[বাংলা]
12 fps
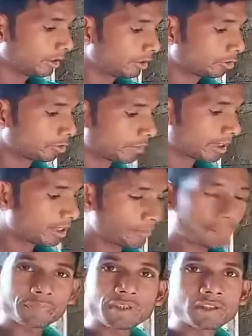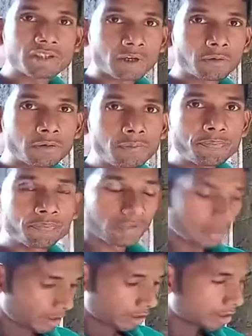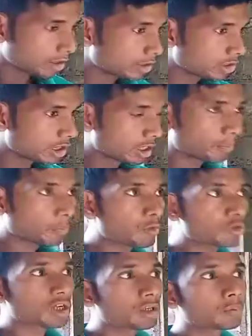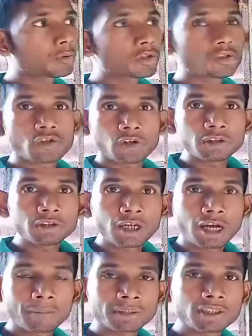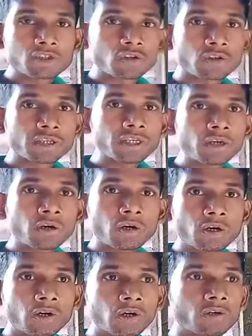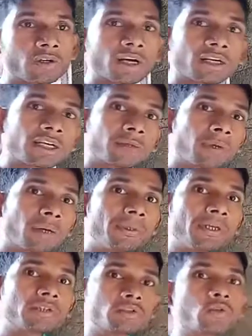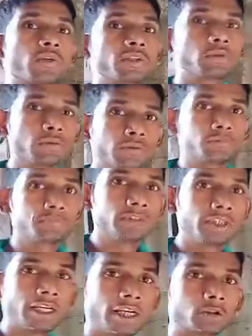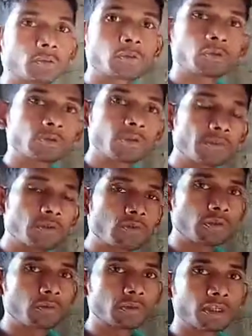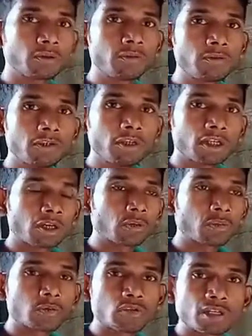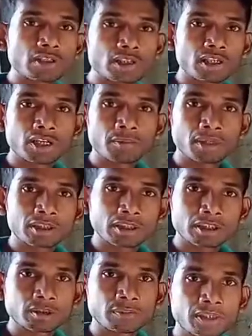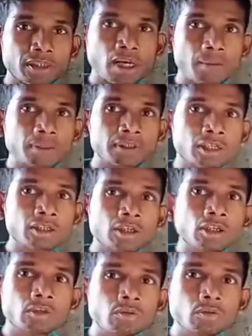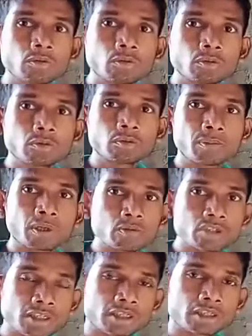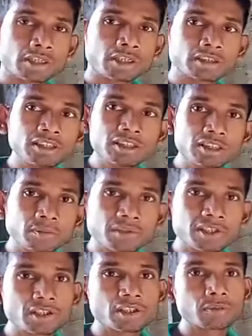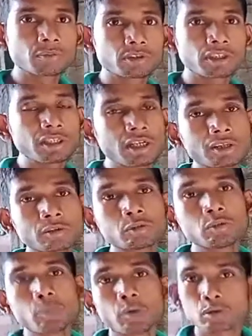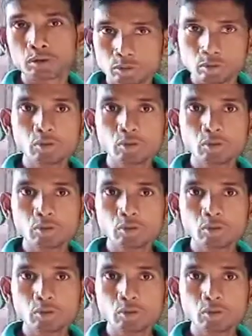তোমরা জানো যে পোশাক পরিচ্ছদ আমাদের সঙ্গে অঙ্গাঙ্গিকভাবে জড়িত এতপ্রতভাবে জড়িত কেন কারণ পোশাক ছাড়া আমরা থাকতে পারি না আমাদের ন্যূনতম মানুষের তিনটে বিশেষের মধ্যে খাদ্য বস্ত্র